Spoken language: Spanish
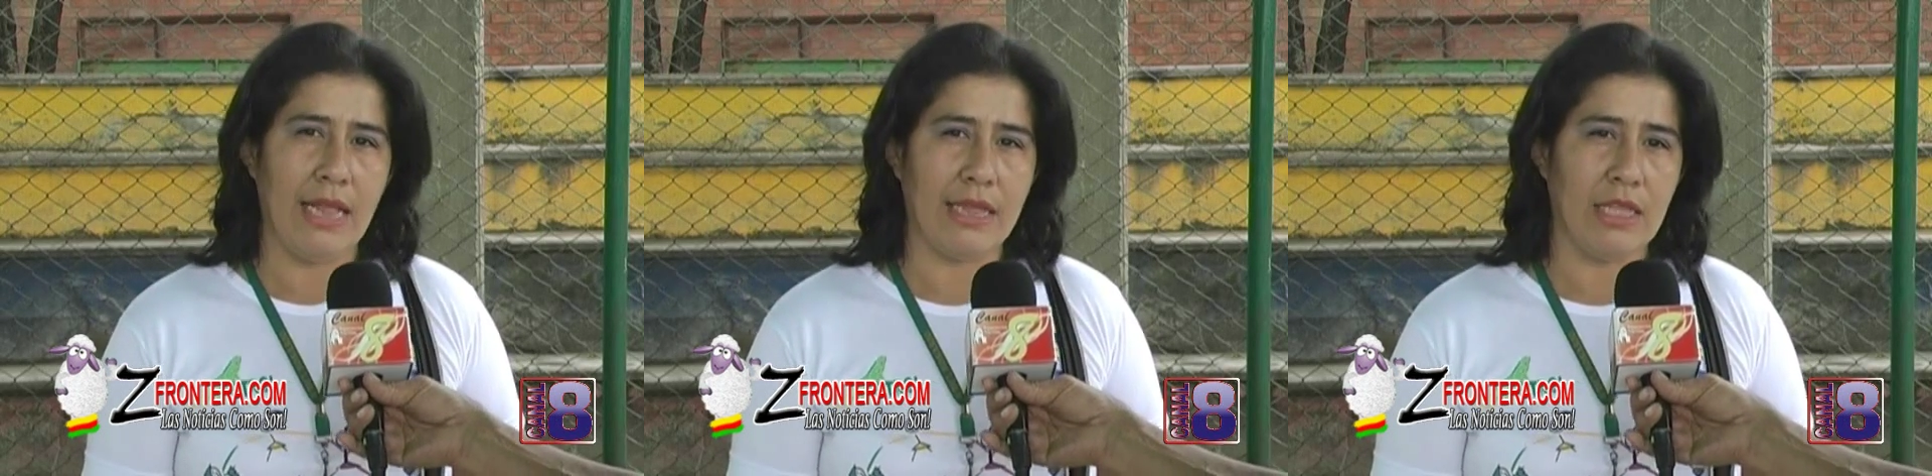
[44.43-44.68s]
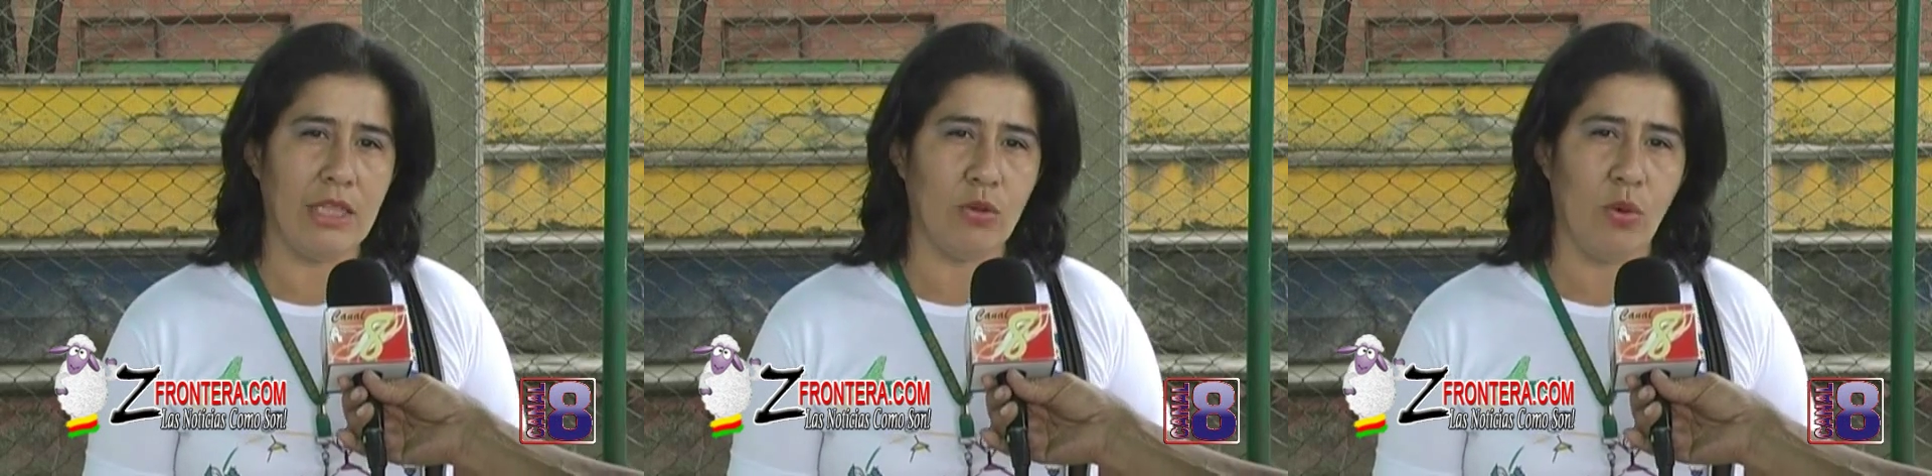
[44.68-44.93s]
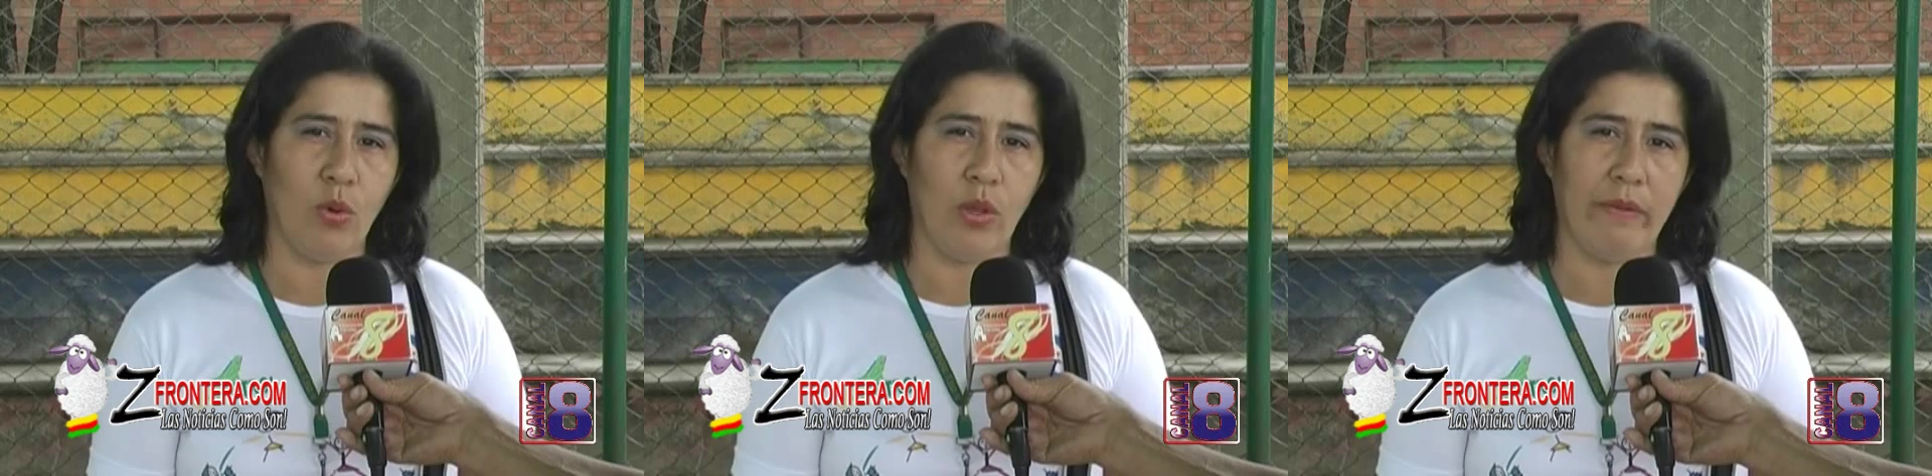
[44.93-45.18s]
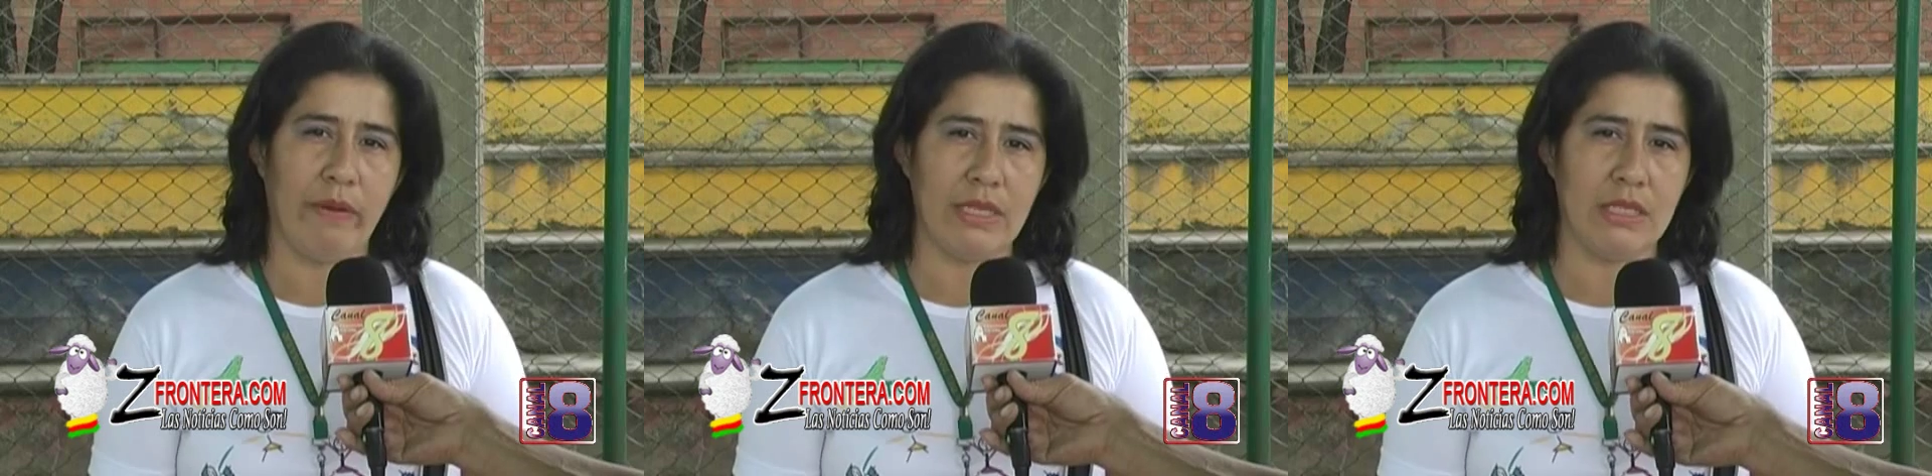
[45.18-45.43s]
el título
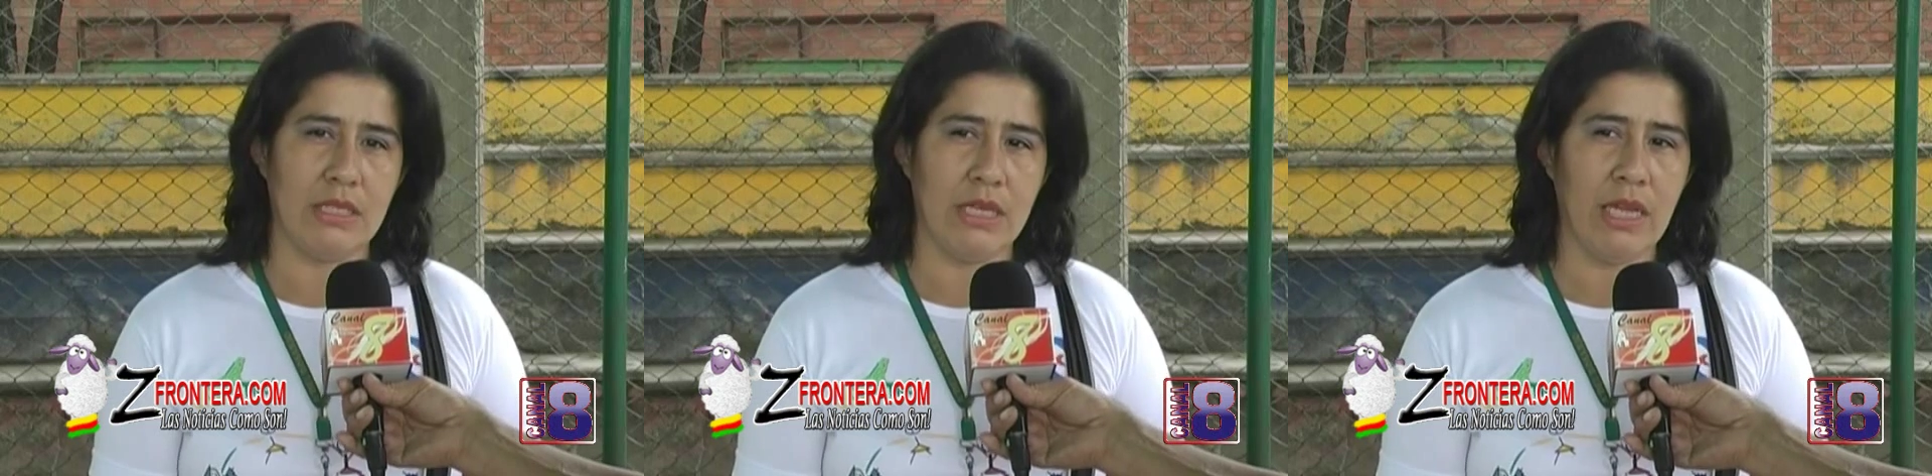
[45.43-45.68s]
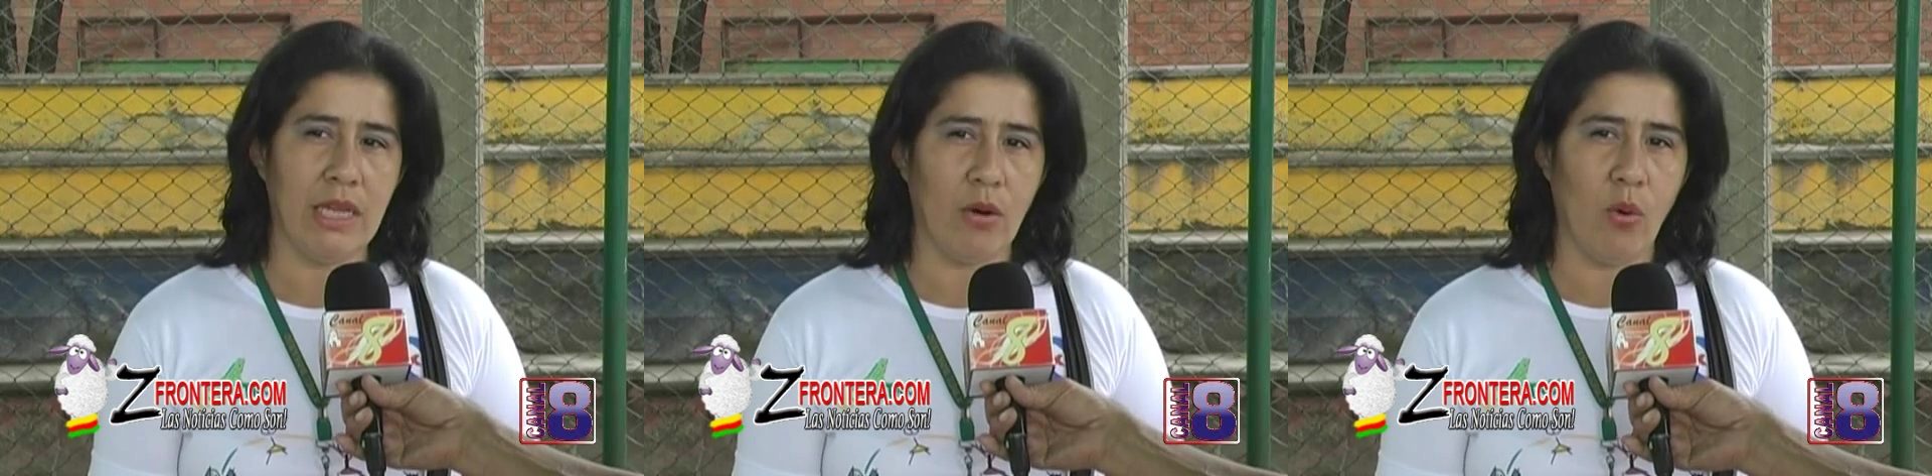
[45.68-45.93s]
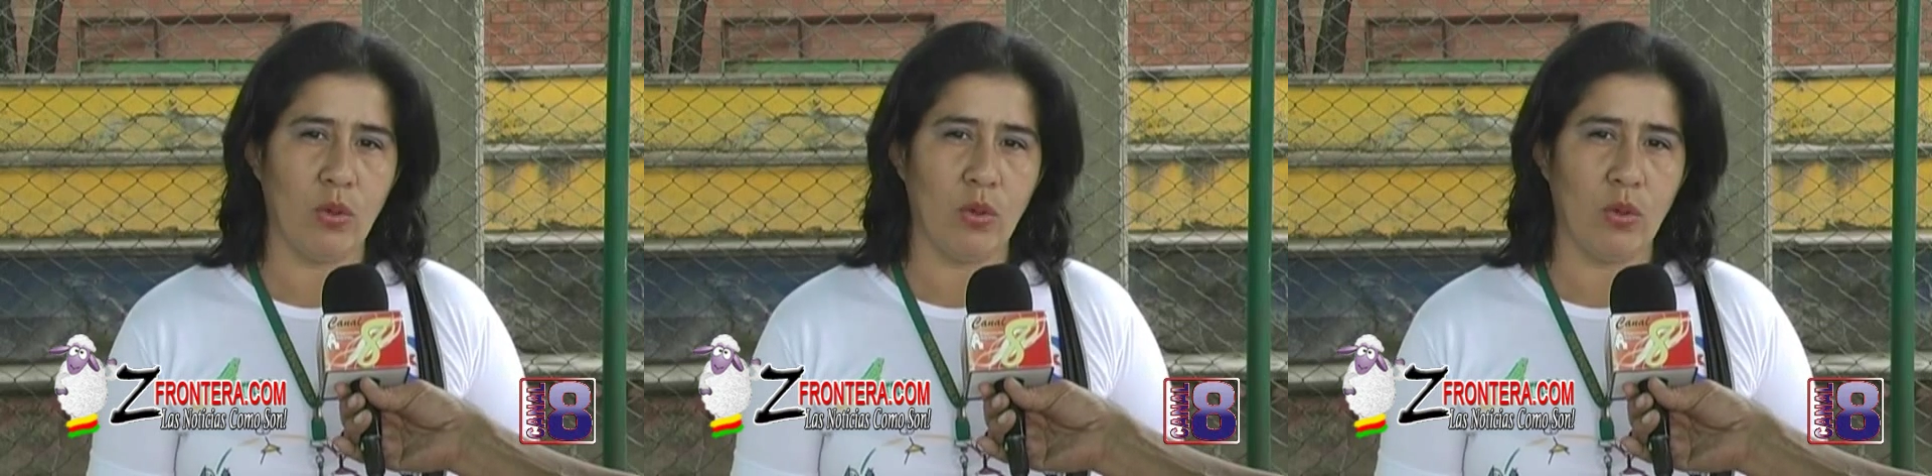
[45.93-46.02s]
de bachiller